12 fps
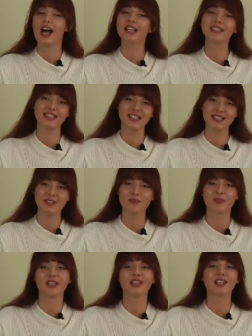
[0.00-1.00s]

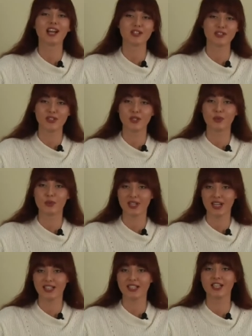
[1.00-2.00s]
Отныне граждане
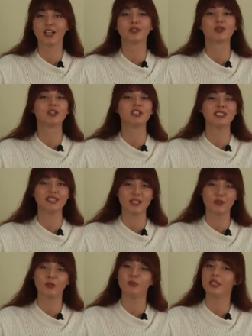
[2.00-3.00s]
Украины, которые
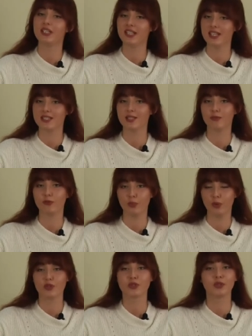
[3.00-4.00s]
сделают перед въездом в
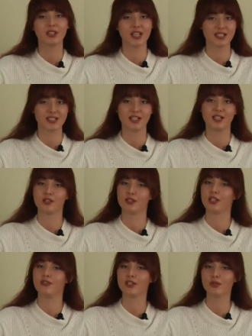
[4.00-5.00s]
Польшу тест на
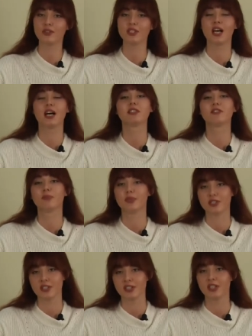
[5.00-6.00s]
коронавирус,
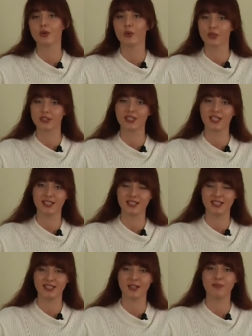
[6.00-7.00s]
освобождены от
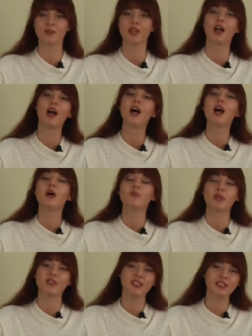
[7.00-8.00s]
карантина.
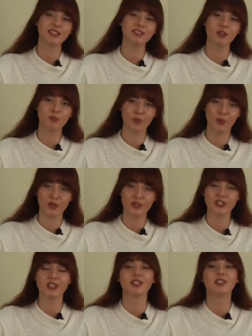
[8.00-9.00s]
Правительство
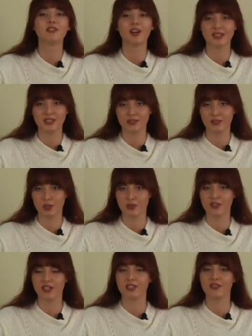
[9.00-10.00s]
Польши
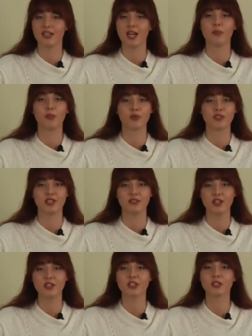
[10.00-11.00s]
22 января поздно
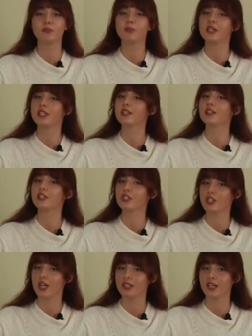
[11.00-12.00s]
вечером приняло
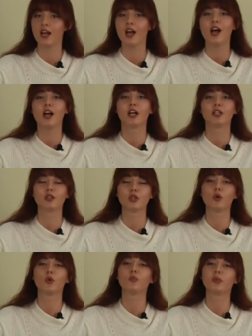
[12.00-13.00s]
решение,
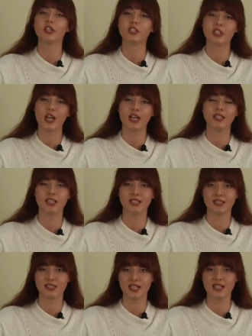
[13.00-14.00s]
которое упрощает
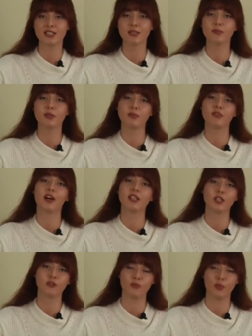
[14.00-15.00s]
иностранцам
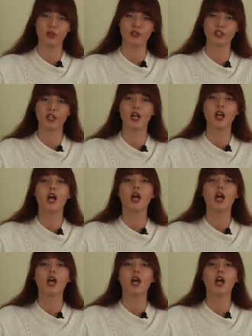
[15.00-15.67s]
пребывание в Польше,